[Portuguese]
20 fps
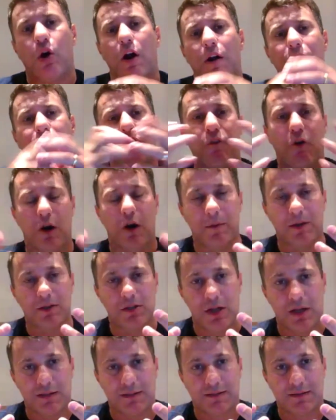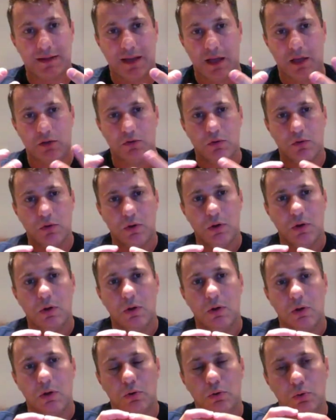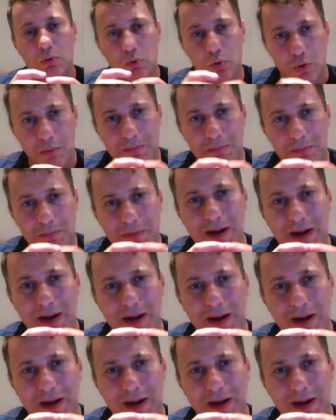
A pior forma de assédio no